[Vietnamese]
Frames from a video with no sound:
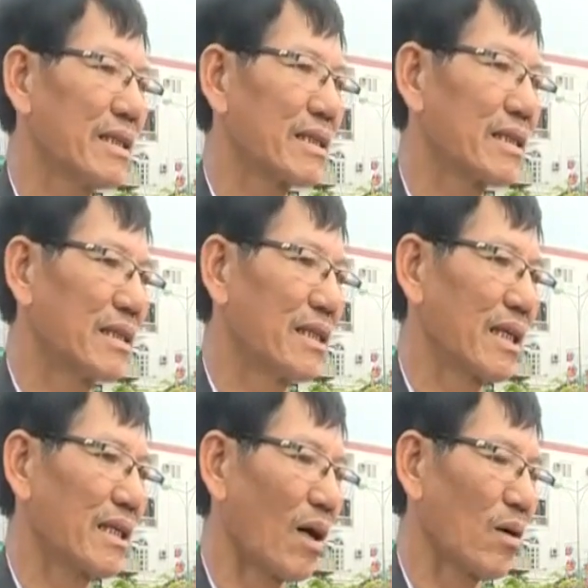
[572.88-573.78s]
thực sự
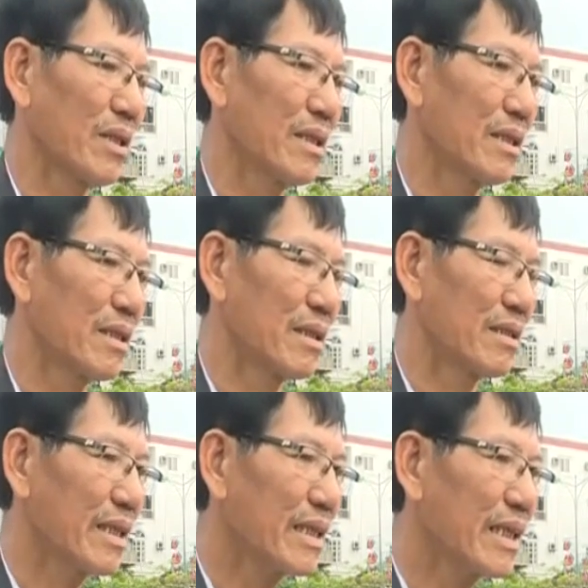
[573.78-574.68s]
là có cái
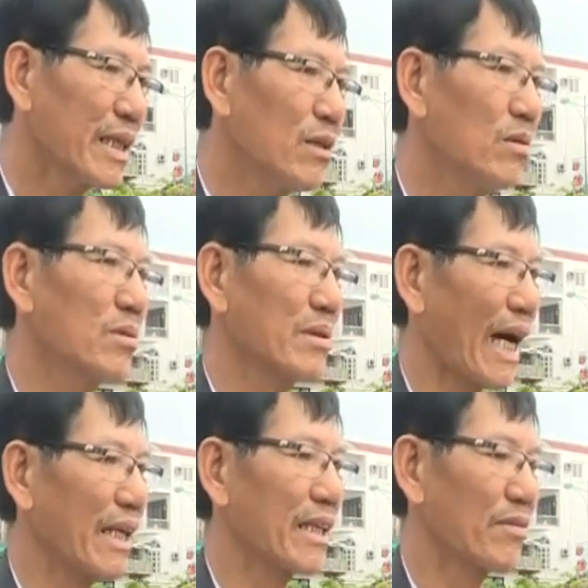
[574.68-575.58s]
tình yêu
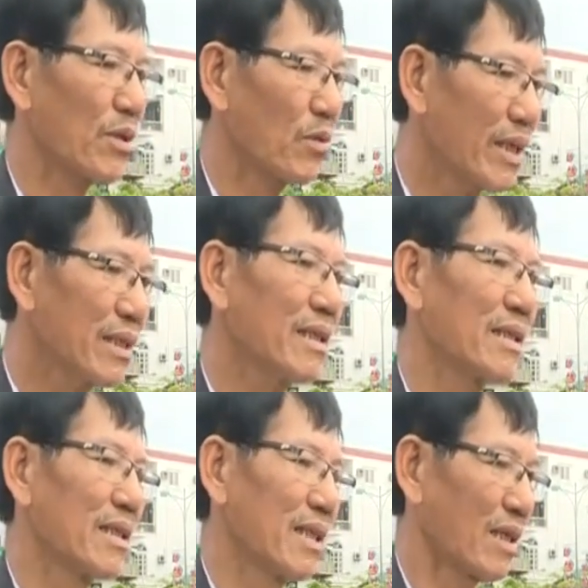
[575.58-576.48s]
tha thiết với quê
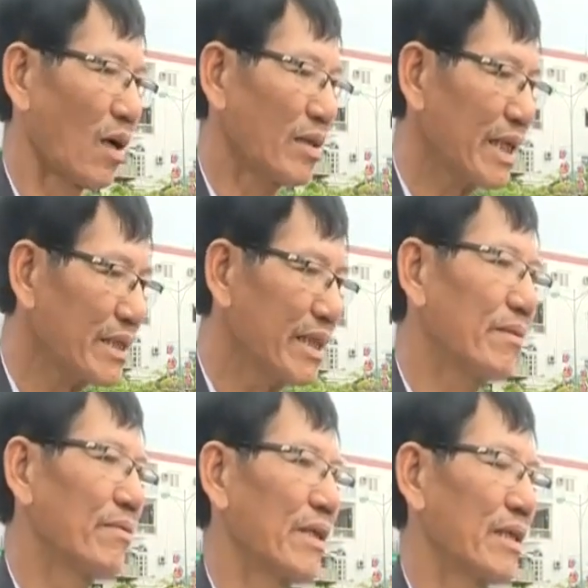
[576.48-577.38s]
hương, có trách
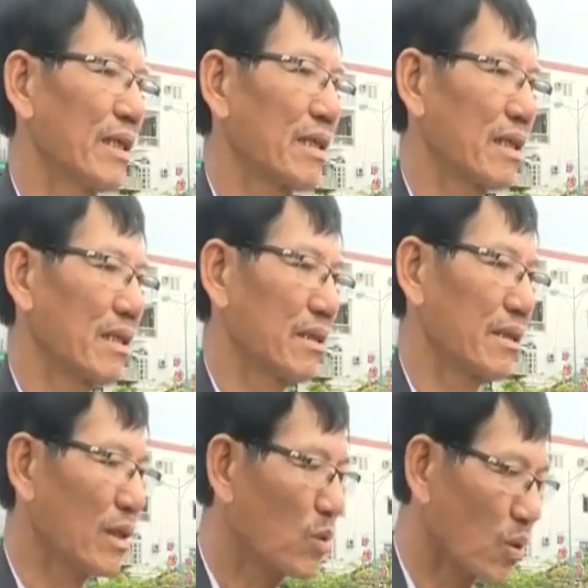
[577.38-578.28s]
nhiệm với là
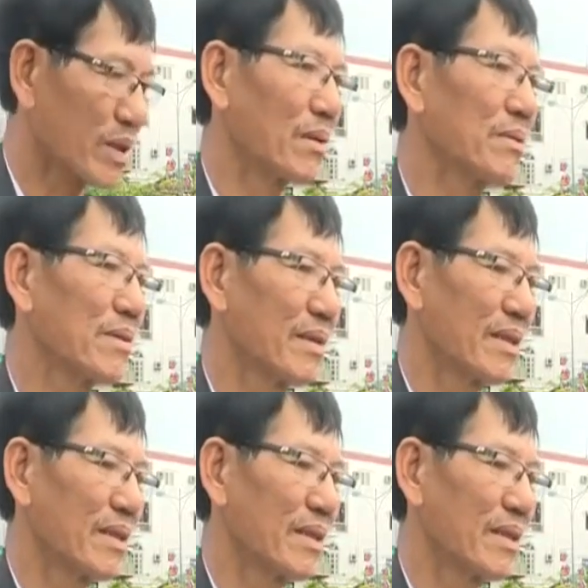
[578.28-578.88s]
cái cuộc sống